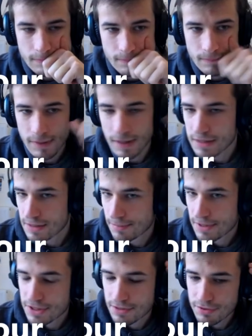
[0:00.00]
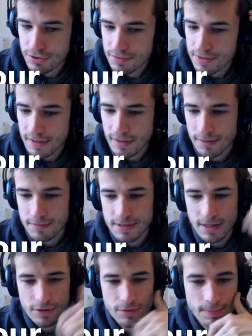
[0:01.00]
Par exemple, là, j'avoue je trouve ça très bizarre
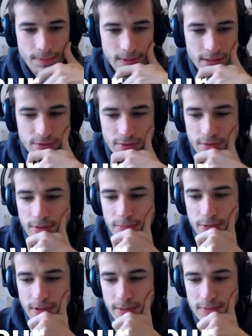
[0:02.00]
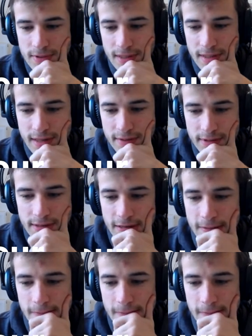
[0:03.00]
que tu peux mettre du temps pour capturer le cavalier.